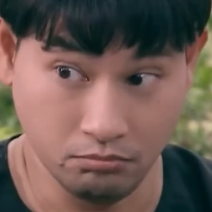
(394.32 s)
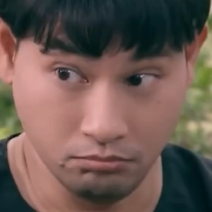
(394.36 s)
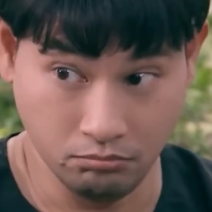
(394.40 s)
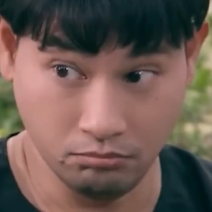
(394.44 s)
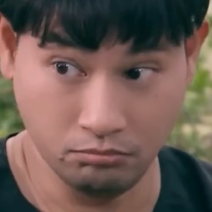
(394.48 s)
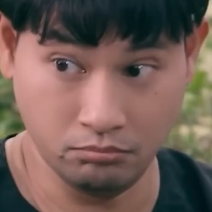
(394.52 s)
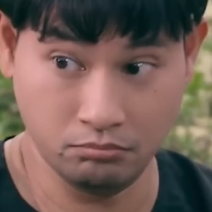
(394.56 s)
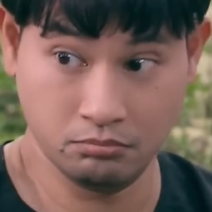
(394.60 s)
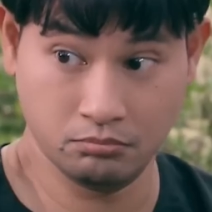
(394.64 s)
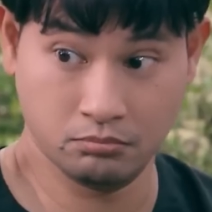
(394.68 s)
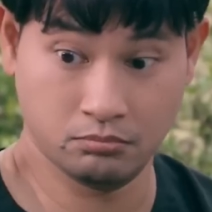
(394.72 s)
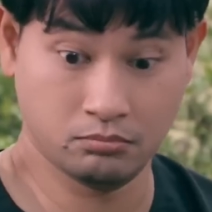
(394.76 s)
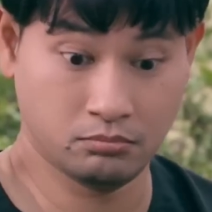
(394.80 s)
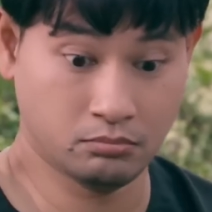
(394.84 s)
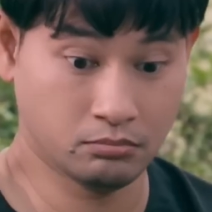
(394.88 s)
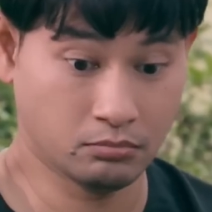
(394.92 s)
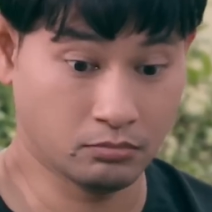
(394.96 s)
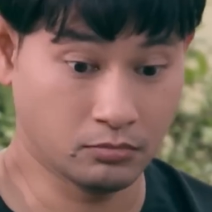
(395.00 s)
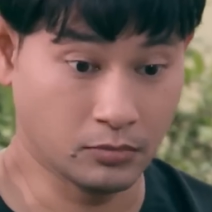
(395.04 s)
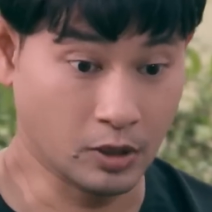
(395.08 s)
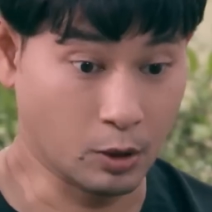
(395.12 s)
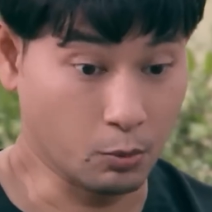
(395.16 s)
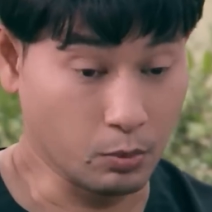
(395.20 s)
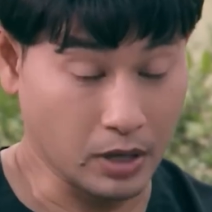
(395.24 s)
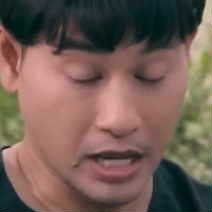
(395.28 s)
ừ
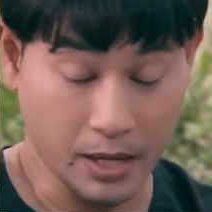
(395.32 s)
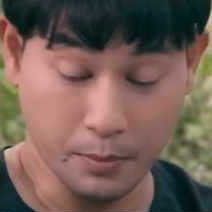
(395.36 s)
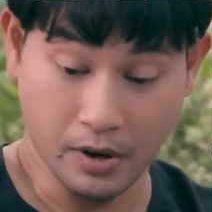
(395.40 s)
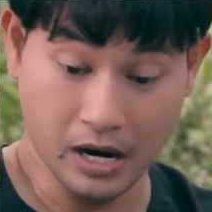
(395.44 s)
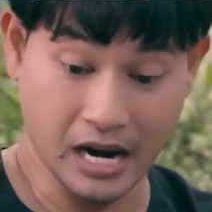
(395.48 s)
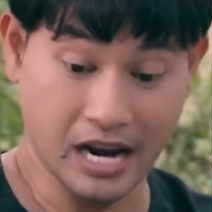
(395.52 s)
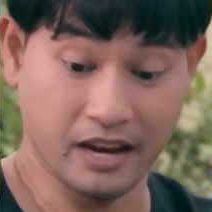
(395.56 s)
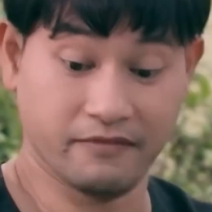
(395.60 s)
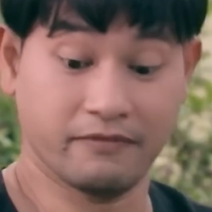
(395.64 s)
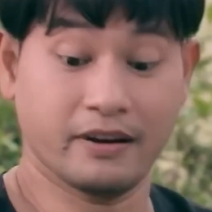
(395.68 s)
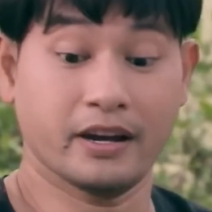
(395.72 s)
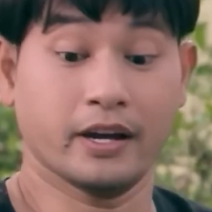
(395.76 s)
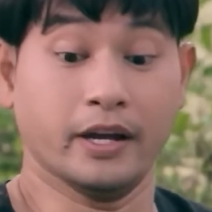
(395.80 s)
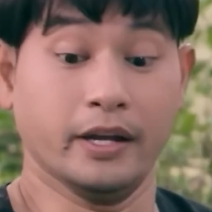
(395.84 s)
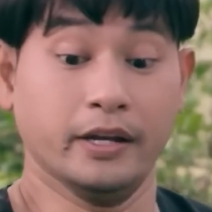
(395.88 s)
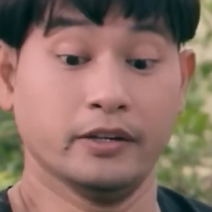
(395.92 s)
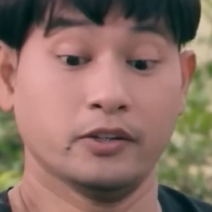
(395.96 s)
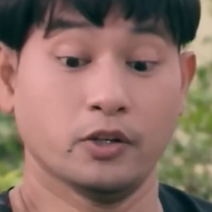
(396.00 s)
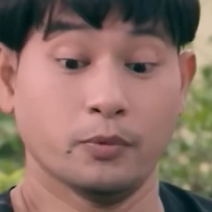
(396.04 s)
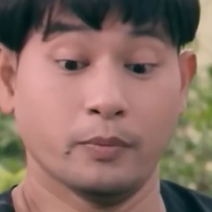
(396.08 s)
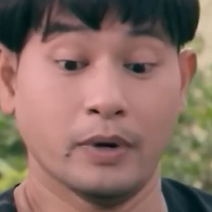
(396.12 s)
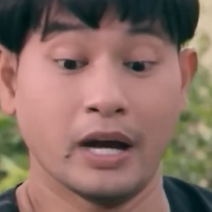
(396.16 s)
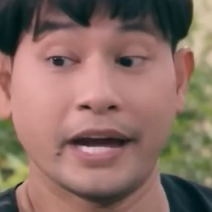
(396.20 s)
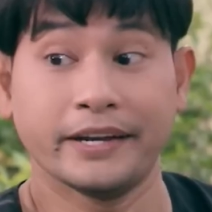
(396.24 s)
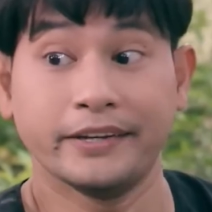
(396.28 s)
không lẽ m hai phát hiện
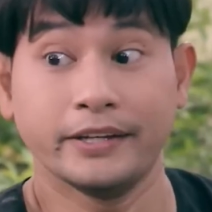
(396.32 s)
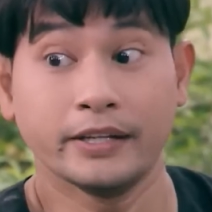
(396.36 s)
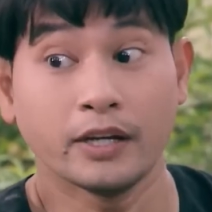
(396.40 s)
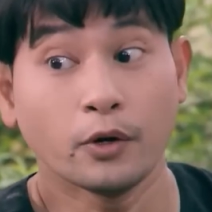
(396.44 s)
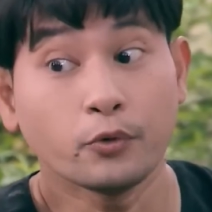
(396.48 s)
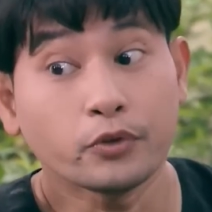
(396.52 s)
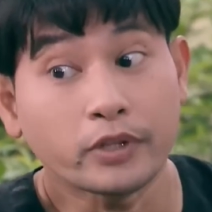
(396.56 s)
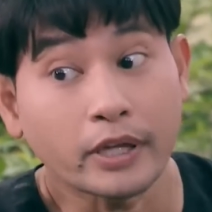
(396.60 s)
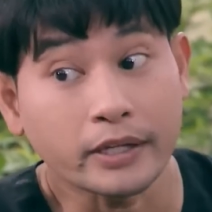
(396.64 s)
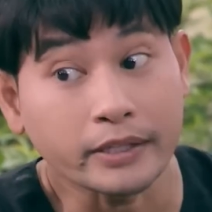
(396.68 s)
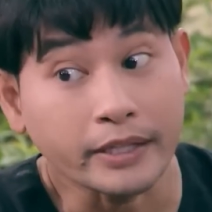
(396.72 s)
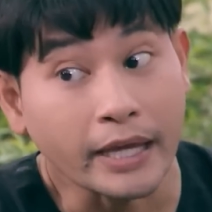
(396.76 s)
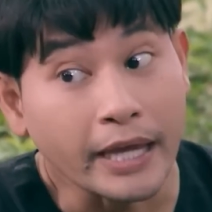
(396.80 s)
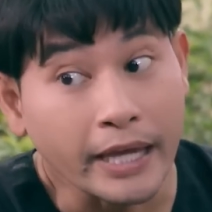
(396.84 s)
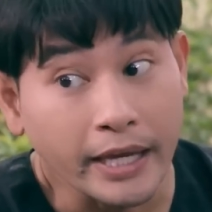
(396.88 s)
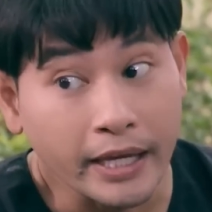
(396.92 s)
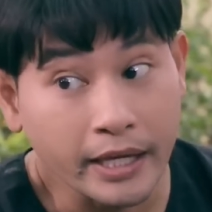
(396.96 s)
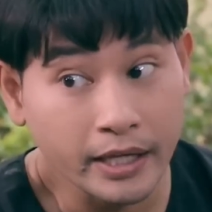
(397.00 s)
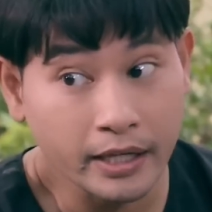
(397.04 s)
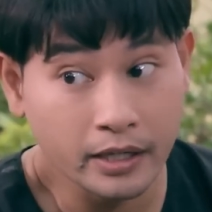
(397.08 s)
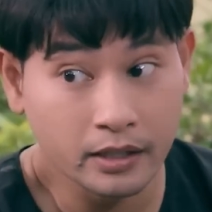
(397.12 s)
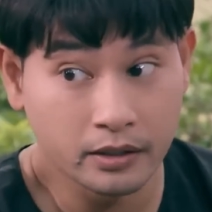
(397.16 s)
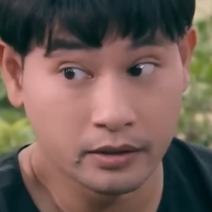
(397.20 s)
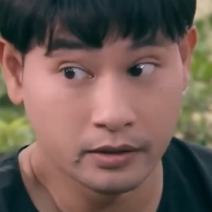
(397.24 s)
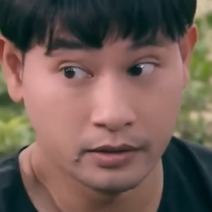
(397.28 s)
rồi m hai đi nấu cho anh
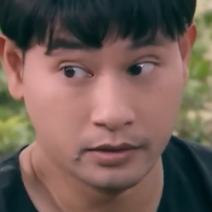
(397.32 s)
nghe